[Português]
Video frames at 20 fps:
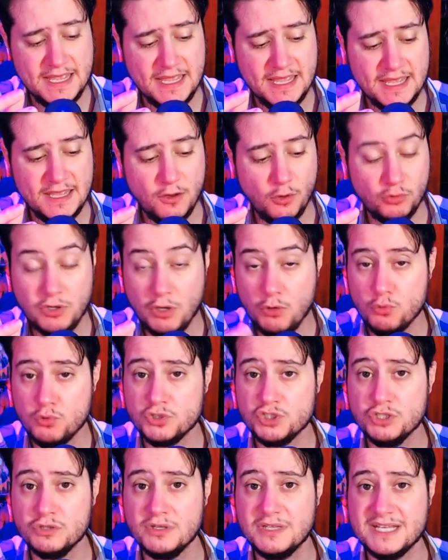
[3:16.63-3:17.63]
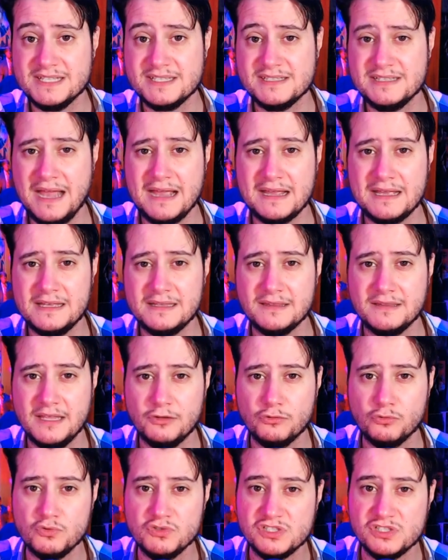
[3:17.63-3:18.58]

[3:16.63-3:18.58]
eu tenho curtido da saga dentro do